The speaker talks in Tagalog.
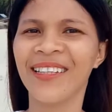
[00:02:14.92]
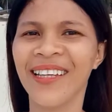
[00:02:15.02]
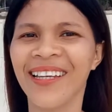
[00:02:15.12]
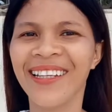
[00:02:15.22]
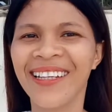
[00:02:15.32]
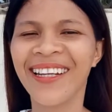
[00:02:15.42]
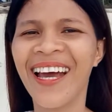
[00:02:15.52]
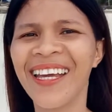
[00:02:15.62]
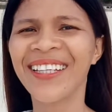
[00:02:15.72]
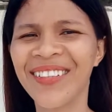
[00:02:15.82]
Ganahan
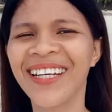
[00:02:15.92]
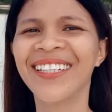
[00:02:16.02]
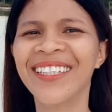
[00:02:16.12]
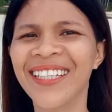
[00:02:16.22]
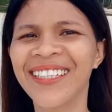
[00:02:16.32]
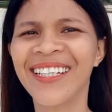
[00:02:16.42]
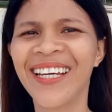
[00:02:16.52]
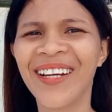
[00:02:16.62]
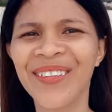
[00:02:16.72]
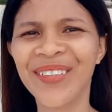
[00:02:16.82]
yun ang area dira o. Oh.